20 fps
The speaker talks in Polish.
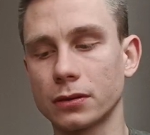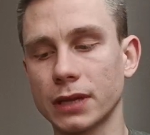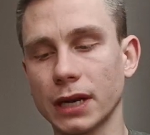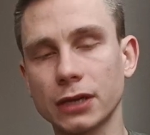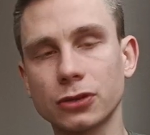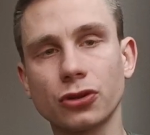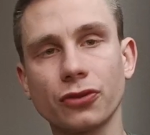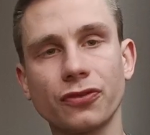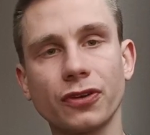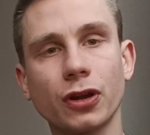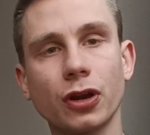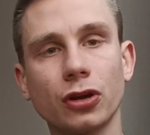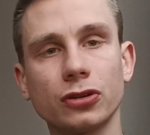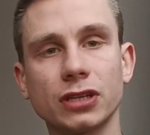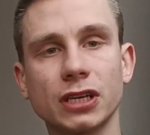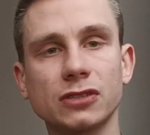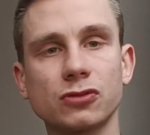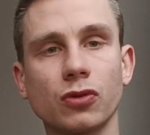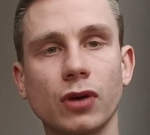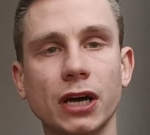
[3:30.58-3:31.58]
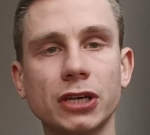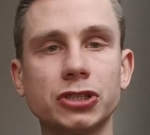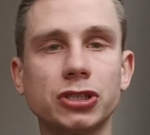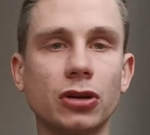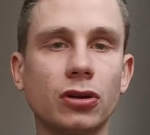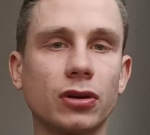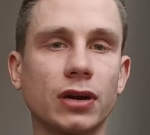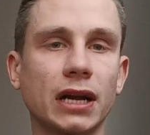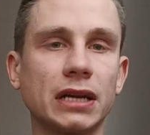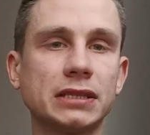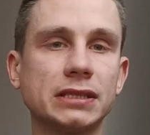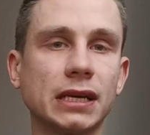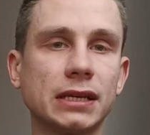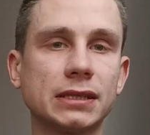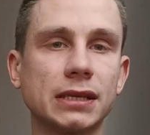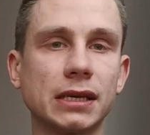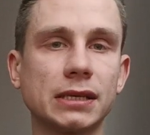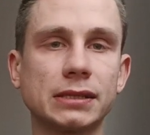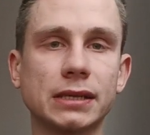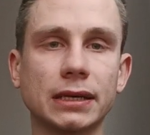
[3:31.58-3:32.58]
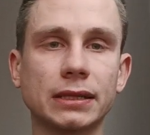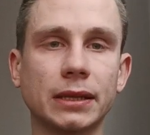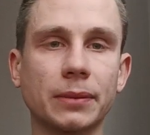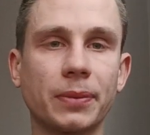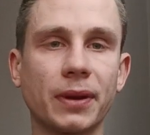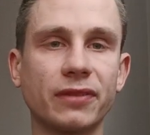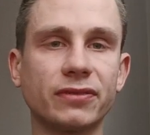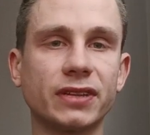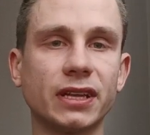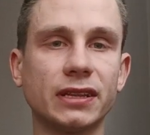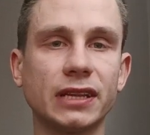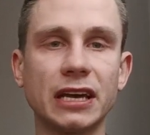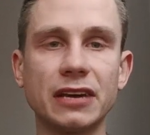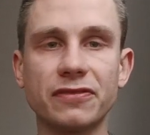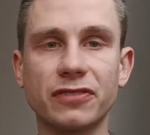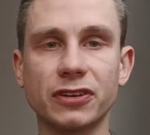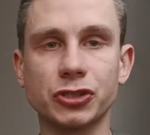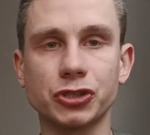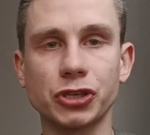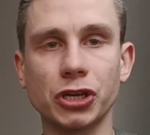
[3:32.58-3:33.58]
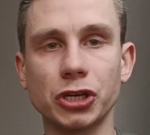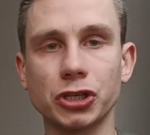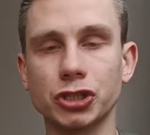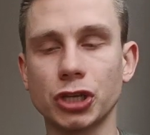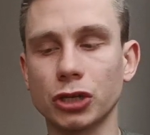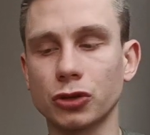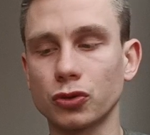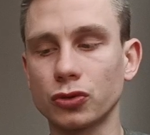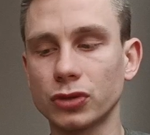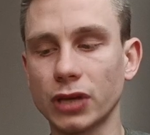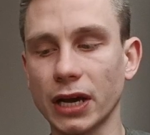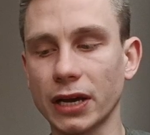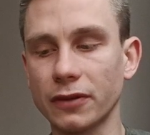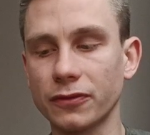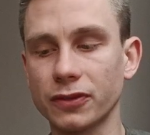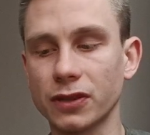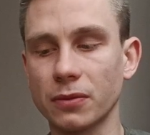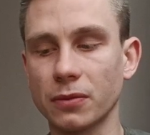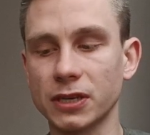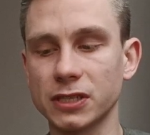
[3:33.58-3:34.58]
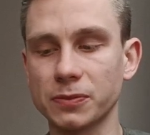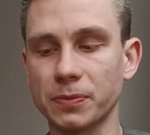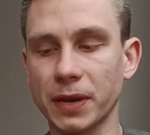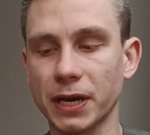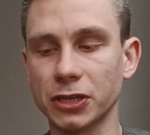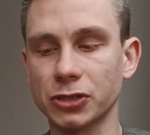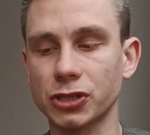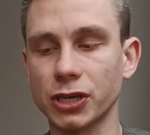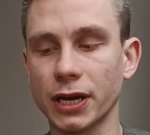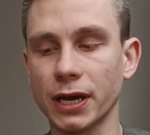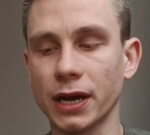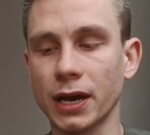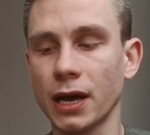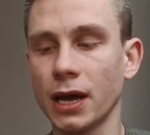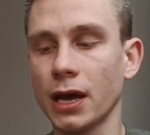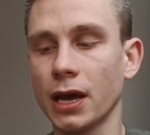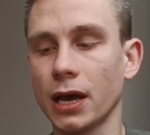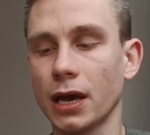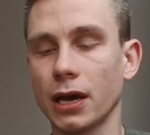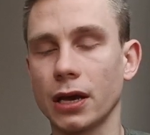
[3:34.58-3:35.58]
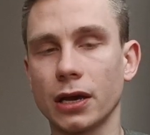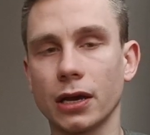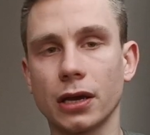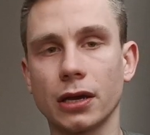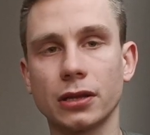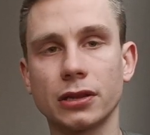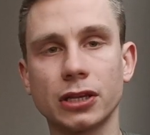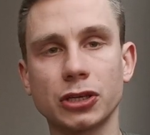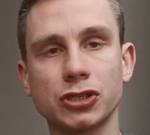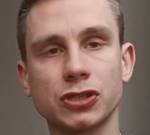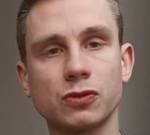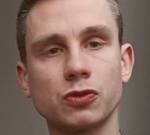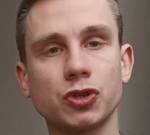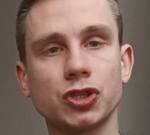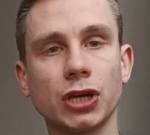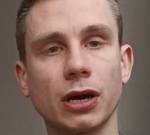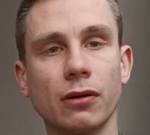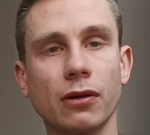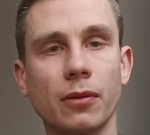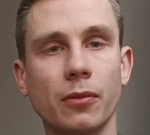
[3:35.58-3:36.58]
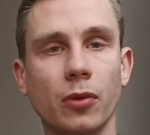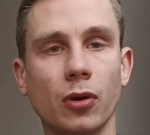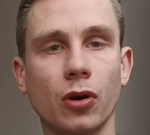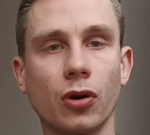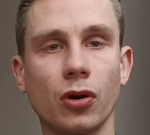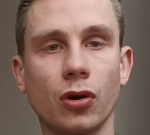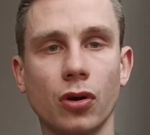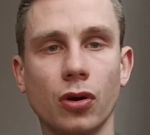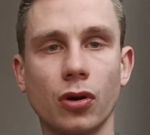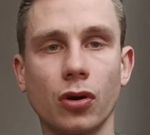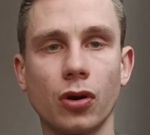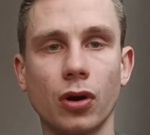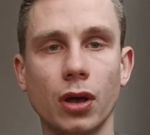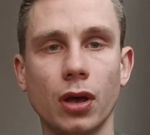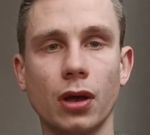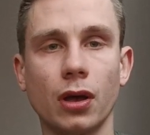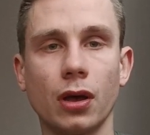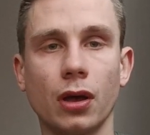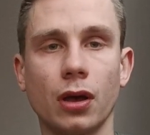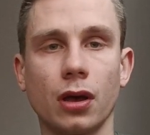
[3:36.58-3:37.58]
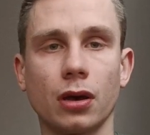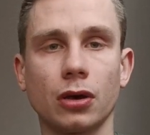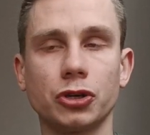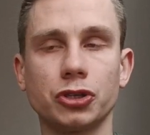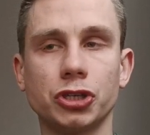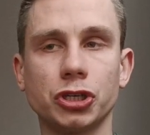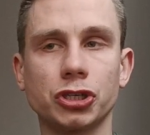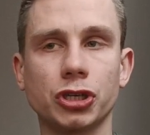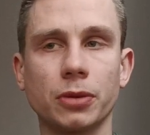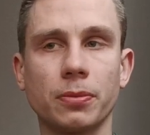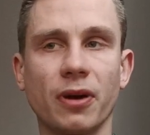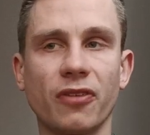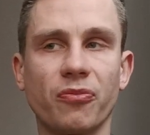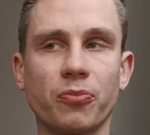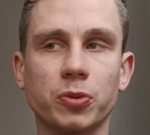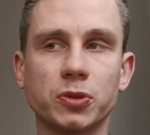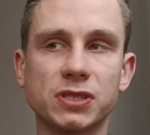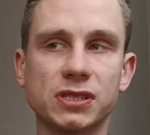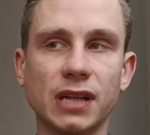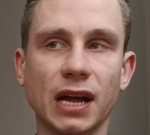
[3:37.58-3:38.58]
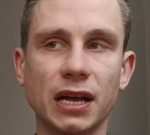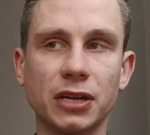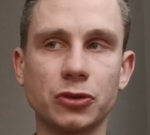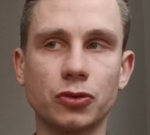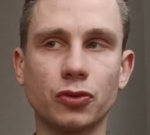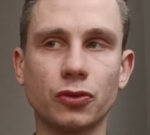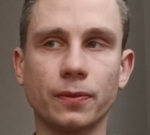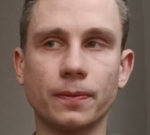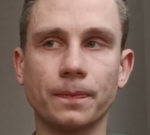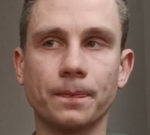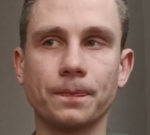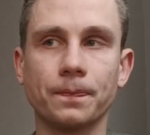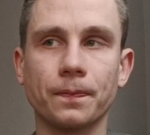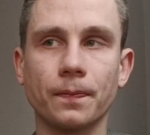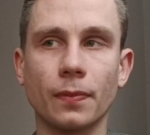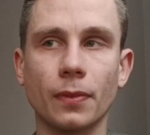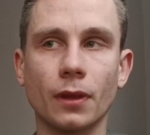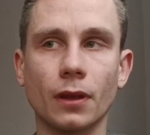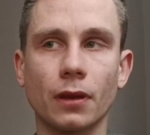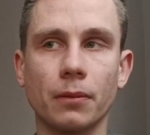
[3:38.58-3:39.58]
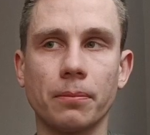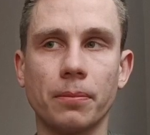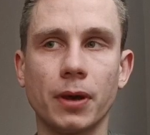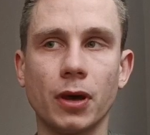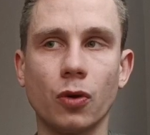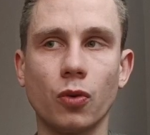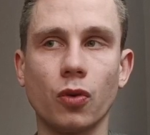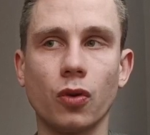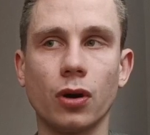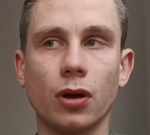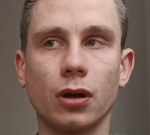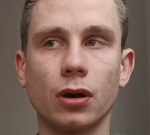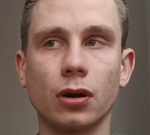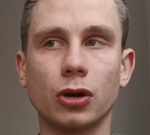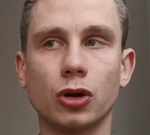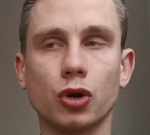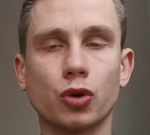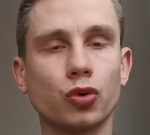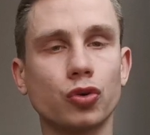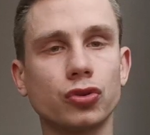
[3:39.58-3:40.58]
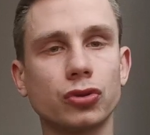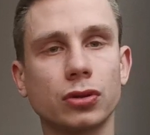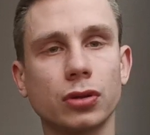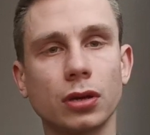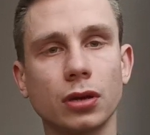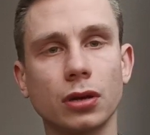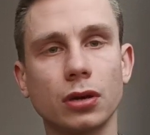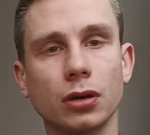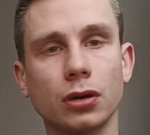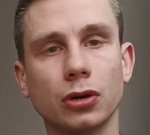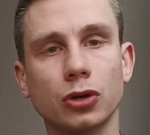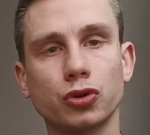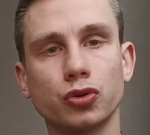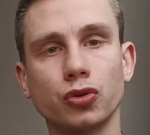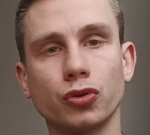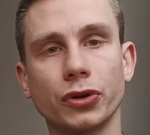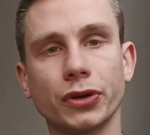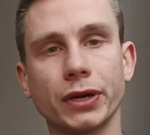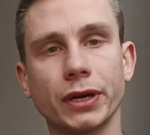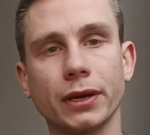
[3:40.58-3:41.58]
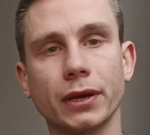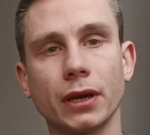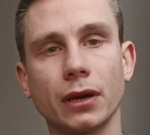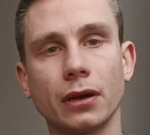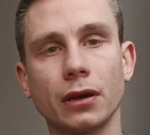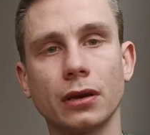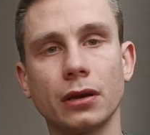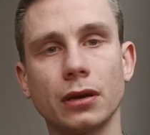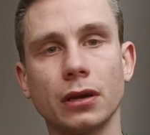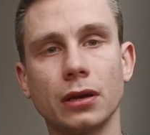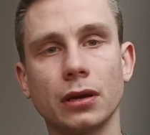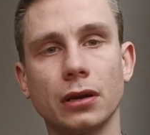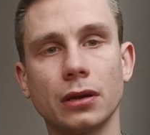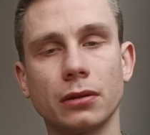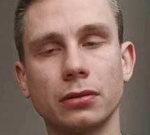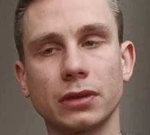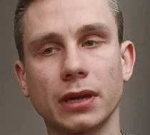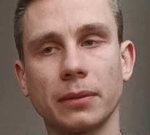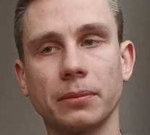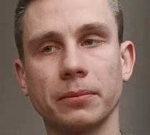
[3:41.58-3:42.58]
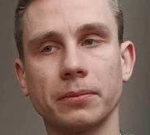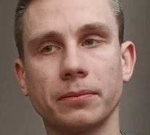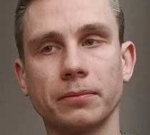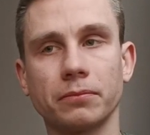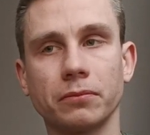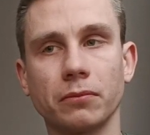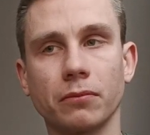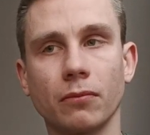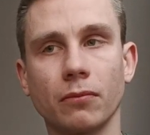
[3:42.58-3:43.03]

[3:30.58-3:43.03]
tak to wygląda. Słuchajcie, lokalizacja jest tak naprawdę najważniejsza tutaj w tym aspekcie. Też słyszałem o gdzieś chyba w Poznaniu był grunt, który y, tam,